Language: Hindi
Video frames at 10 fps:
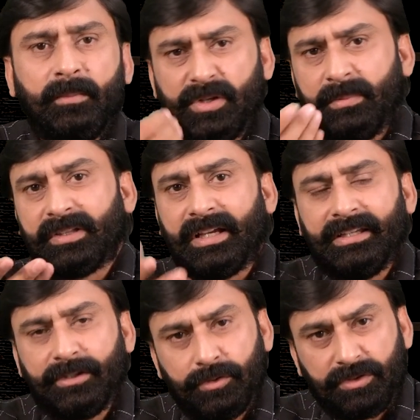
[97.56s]
मुझे
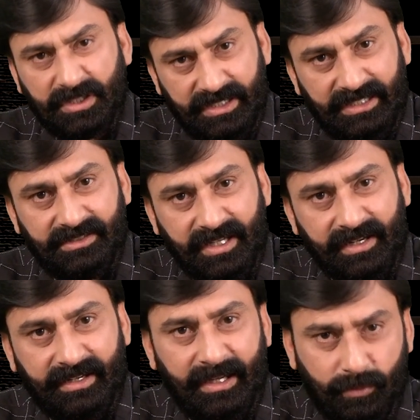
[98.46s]
बताइए जो तनकीद
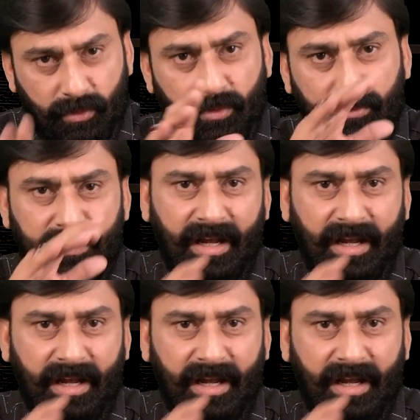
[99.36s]
कर रहे हैं उनको